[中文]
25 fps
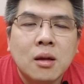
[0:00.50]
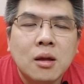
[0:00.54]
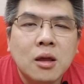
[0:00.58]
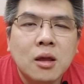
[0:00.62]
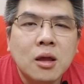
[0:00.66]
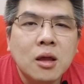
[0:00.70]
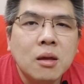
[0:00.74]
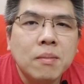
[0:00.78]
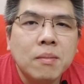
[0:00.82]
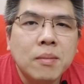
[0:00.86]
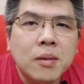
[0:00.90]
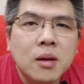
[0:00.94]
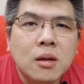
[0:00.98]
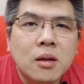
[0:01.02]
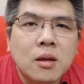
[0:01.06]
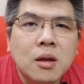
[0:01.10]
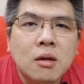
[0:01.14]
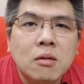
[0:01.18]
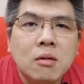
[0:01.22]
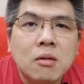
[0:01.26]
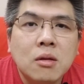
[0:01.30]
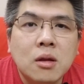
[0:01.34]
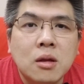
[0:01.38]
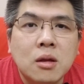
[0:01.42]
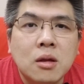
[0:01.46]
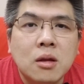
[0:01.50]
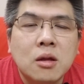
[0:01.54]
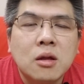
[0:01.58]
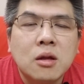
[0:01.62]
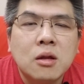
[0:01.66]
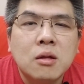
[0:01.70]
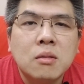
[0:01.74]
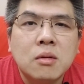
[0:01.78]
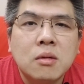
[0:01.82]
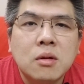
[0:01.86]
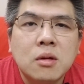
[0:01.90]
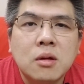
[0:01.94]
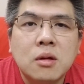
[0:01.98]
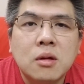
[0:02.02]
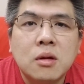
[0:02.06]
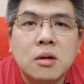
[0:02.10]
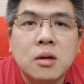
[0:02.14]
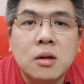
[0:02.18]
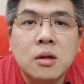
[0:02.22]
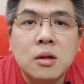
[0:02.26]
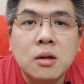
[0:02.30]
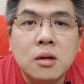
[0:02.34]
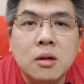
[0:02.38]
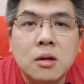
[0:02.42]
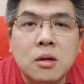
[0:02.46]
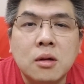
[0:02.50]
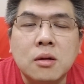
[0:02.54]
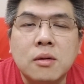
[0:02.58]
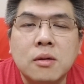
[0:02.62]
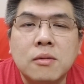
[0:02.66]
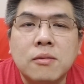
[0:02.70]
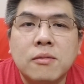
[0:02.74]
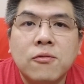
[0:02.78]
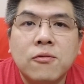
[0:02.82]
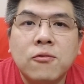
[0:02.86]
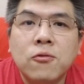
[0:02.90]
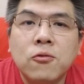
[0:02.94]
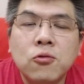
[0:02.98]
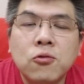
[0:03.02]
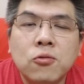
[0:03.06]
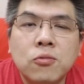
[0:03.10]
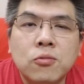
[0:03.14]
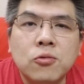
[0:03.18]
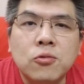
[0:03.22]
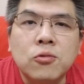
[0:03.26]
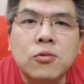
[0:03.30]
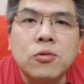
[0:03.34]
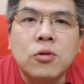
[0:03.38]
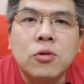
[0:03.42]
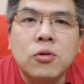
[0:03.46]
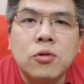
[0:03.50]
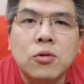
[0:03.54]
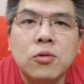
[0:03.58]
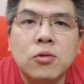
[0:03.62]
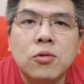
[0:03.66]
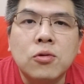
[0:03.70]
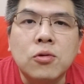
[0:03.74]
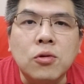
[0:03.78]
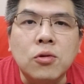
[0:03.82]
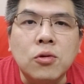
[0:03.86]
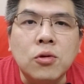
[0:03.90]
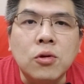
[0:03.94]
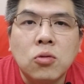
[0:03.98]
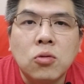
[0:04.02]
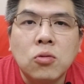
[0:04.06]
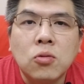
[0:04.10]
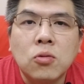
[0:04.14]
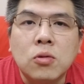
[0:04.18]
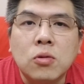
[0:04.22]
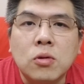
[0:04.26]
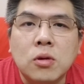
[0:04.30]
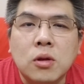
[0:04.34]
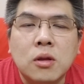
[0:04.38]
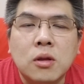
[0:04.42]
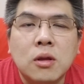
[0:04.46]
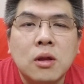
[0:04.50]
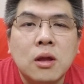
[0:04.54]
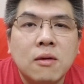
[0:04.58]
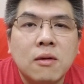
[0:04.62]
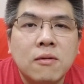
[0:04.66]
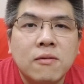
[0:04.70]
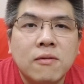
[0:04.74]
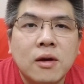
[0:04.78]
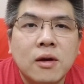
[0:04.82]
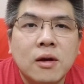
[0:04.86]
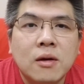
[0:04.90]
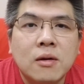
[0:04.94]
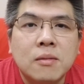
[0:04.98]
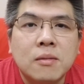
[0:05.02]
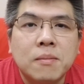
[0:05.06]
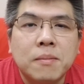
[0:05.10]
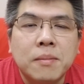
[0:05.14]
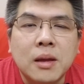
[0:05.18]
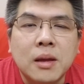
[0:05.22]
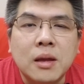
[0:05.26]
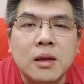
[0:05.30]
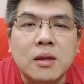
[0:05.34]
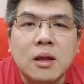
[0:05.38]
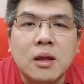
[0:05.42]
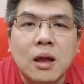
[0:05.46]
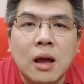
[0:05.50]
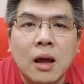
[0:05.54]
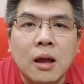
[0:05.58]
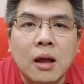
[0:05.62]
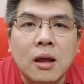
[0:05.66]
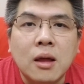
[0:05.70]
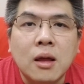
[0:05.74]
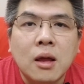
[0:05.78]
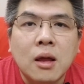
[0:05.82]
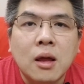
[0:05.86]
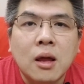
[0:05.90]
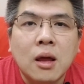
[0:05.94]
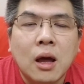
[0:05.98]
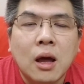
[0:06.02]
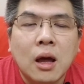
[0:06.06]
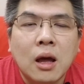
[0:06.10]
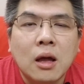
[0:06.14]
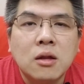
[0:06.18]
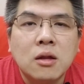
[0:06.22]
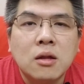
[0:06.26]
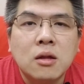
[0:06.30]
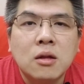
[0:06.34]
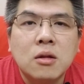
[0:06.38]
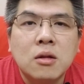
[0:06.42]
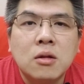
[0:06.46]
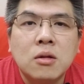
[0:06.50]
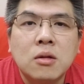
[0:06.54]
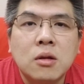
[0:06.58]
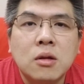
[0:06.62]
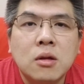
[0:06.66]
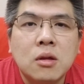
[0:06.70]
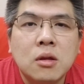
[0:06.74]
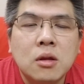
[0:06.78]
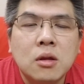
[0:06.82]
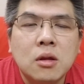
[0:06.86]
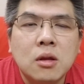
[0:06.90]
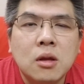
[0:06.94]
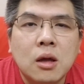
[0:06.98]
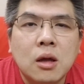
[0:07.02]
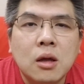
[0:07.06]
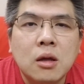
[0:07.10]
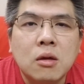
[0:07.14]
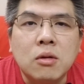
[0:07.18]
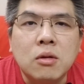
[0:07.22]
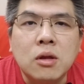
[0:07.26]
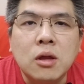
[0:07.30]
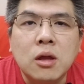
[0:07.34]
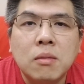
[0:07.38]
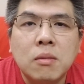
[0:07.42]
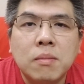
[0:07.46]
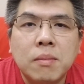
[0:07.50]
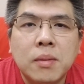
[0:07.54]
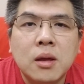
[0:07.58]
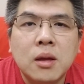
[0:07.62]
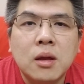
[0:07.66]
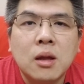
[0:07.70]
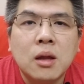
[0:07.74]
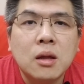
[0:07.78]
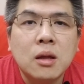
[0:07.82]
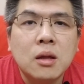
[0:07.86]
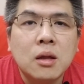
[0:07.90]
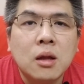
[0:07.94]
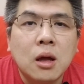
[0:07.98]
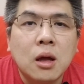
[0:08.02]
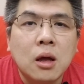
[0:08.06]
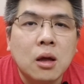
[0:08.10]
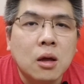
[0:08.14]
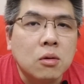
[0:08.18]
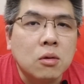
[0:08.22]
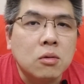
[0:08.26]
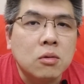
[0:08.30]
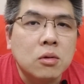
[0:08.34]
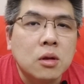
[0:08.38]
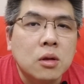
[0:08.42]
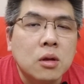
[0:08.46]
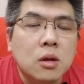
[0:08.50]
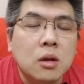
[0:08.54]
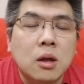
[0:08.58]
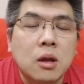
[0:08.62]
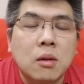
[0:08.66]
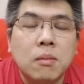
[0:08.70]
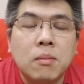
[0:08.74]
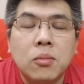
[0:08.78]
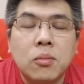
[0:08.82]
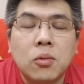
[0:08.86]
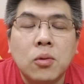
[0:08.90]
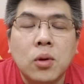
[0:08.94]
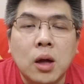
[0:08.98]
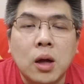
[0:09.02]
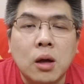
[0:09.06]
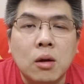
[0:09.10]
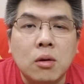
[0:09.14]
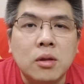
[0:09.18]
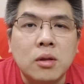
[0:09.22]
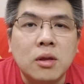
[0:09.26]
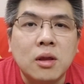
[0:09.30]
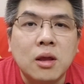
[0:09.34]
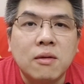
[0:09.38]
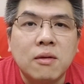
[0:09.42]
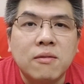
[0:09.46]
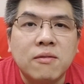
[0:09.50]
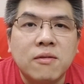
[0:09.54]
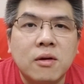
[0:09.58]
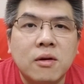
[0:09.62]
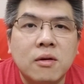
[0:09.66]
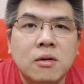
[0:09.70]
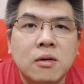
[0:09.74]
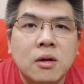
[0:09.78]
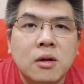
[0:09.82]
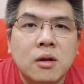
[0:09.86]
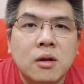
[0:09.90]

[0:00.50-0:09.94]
eBay 到底是不是适合父母去做的地方平台，还是还有 eBay 它的好的跟不好的地方？